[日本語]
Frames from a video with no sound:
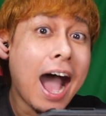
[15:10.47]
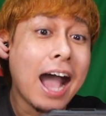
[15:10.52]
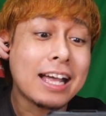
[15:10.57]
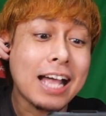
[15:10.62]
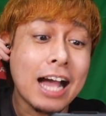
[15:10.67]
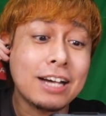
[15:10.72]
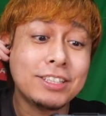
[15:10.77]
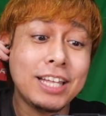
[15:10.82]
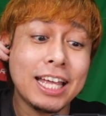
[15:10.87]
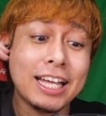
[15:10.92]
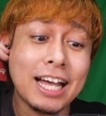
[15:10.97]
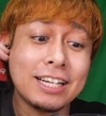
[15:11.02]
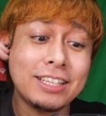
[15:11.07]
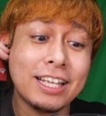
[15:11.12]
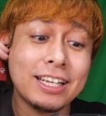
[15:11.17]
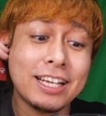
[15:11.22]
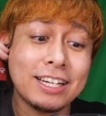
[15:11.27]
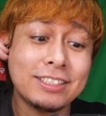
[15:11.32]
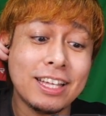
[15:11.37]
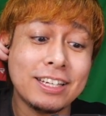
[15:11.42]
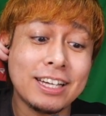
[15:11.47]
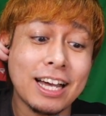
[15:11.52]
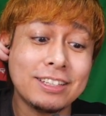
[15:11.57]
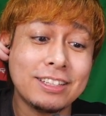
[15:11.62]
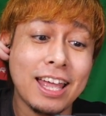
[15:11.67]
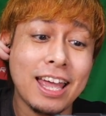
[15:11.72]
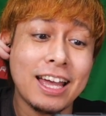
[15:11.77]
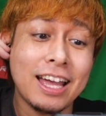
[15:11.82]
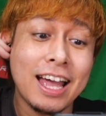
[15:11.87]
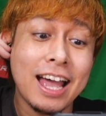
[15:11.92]
確定確定確定確
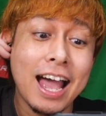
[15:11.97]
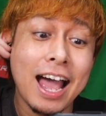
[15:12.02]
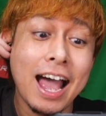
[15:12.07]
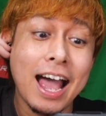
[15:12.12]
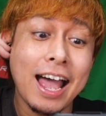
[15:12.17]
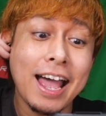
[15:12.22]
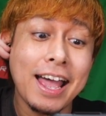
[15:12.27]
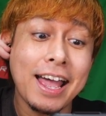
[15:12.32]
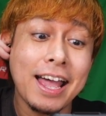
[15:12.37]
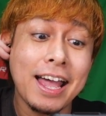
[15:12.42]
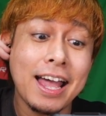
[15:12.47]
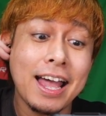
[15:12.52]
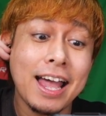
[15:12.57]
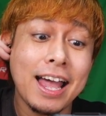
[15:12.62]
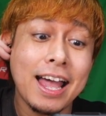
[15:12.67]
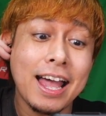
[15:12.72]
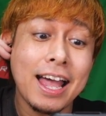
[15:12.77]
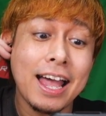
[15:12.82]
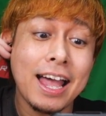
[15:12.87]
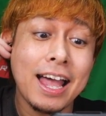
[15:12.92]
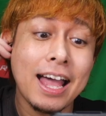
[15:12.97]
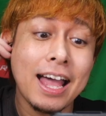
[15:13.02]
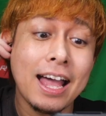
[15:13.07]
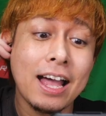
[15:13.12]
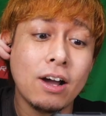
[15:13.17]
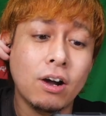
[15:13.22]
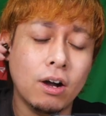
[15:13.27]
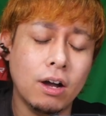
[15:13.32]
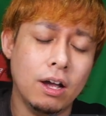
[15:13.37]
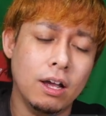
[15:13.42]
定
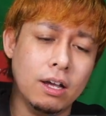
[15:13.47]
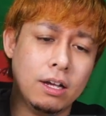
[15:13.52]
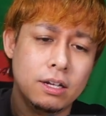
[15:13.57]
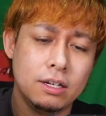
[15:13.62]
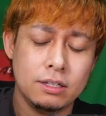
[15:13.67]
おい